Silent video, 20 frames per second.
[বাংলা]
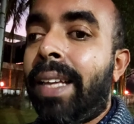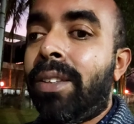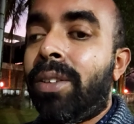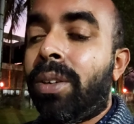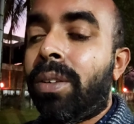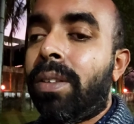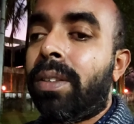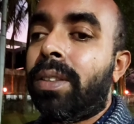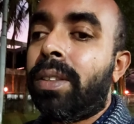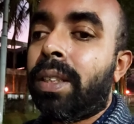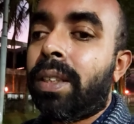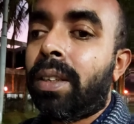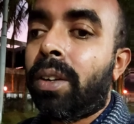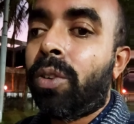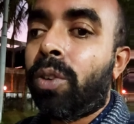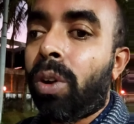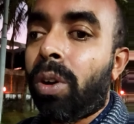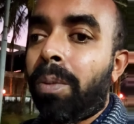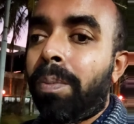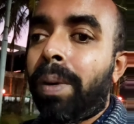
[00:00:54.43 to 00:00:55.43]
এই ধরনের যাদের
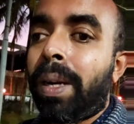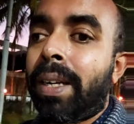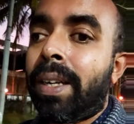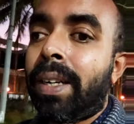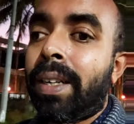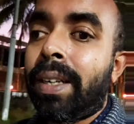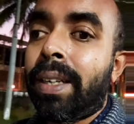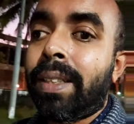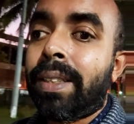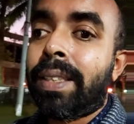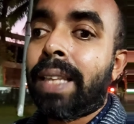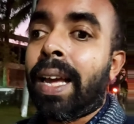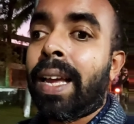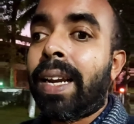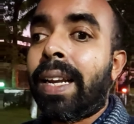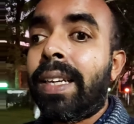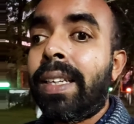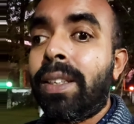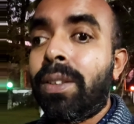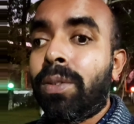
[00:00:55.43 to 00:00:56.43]
গল ব্লাডার নেই
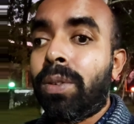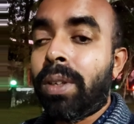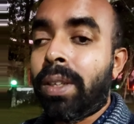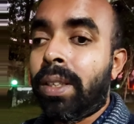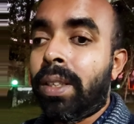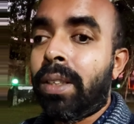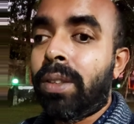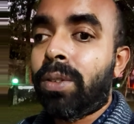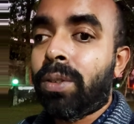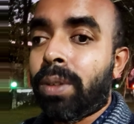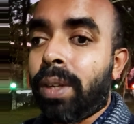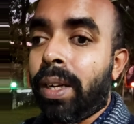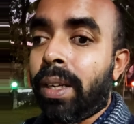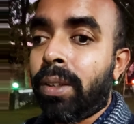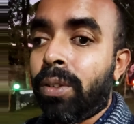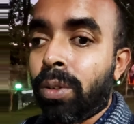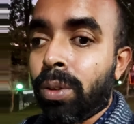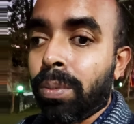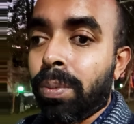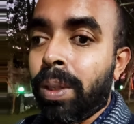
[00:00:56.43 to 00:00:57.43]
তারা কি করে কিটো
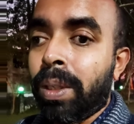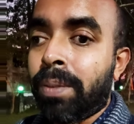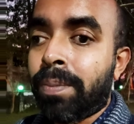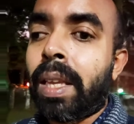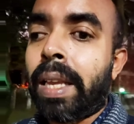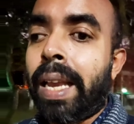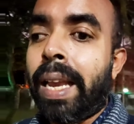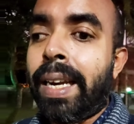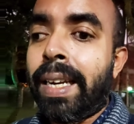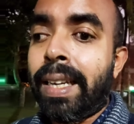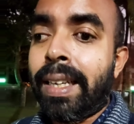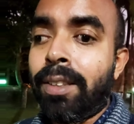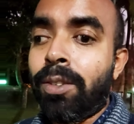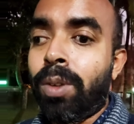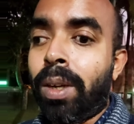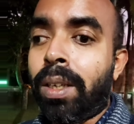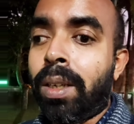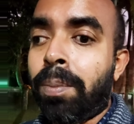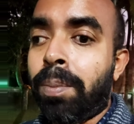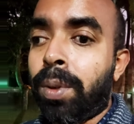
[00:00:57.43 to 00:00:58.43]
ডায়েট করবে এটা
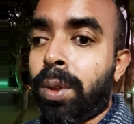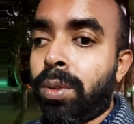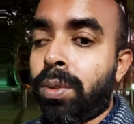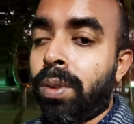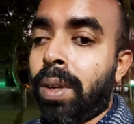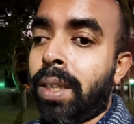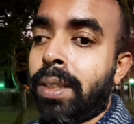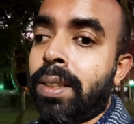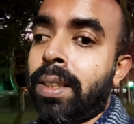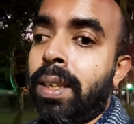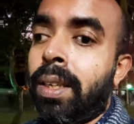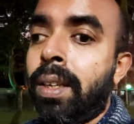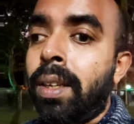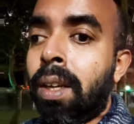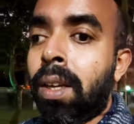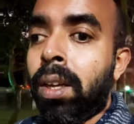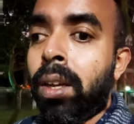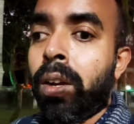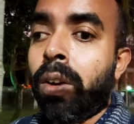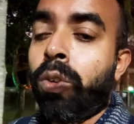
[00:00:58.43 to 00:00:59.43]
কিন্তু একটা প্রশ্ন আসে
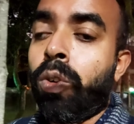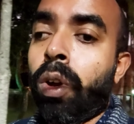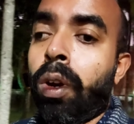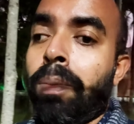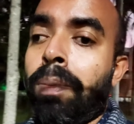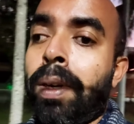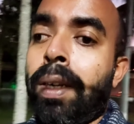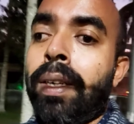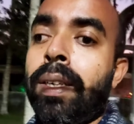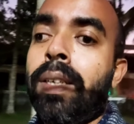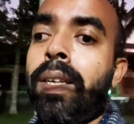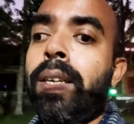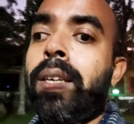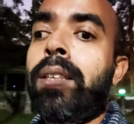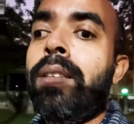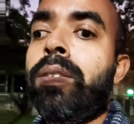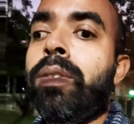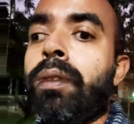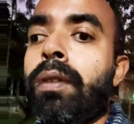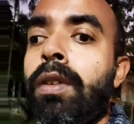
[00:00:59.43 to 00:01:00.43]
গল ব্লাডারটা
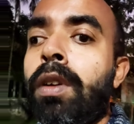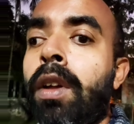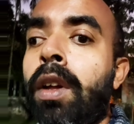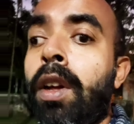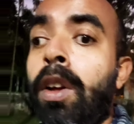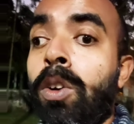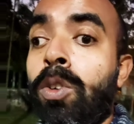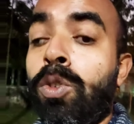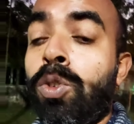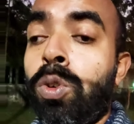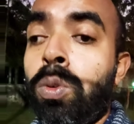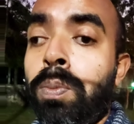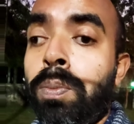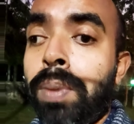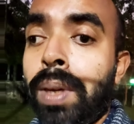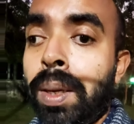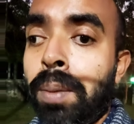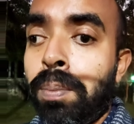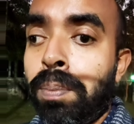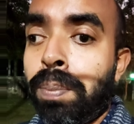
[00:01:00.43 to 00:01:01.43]
কিন্তু খুব
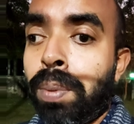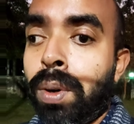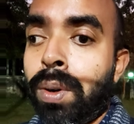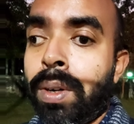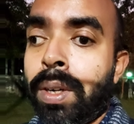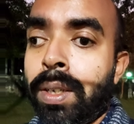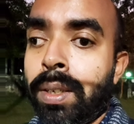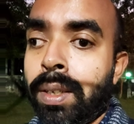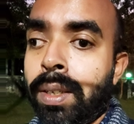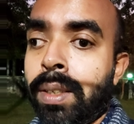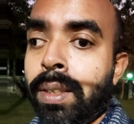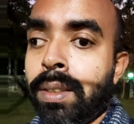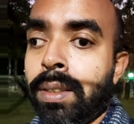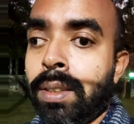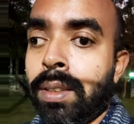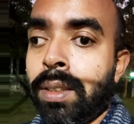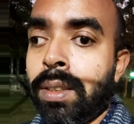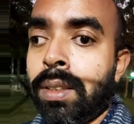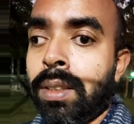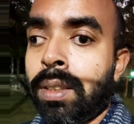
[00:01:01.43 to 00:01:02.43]
ইম্পর্ট্যান্ট একটা
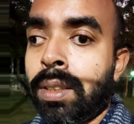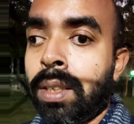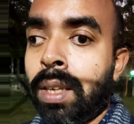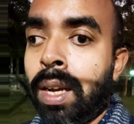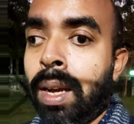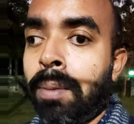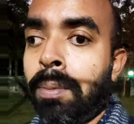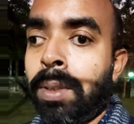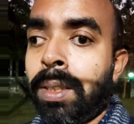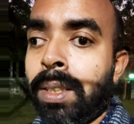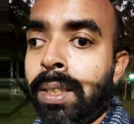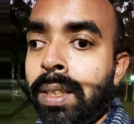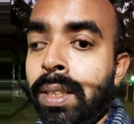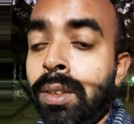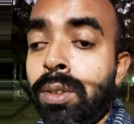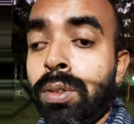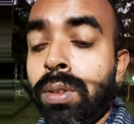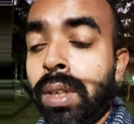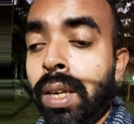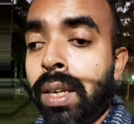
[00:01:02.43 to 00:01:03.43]
জিনিস আমাদের
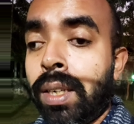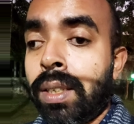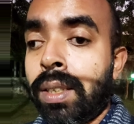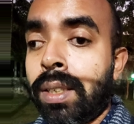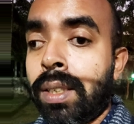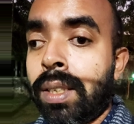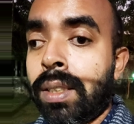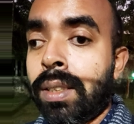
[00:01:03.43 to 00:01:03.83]
কিটো ডায়েটের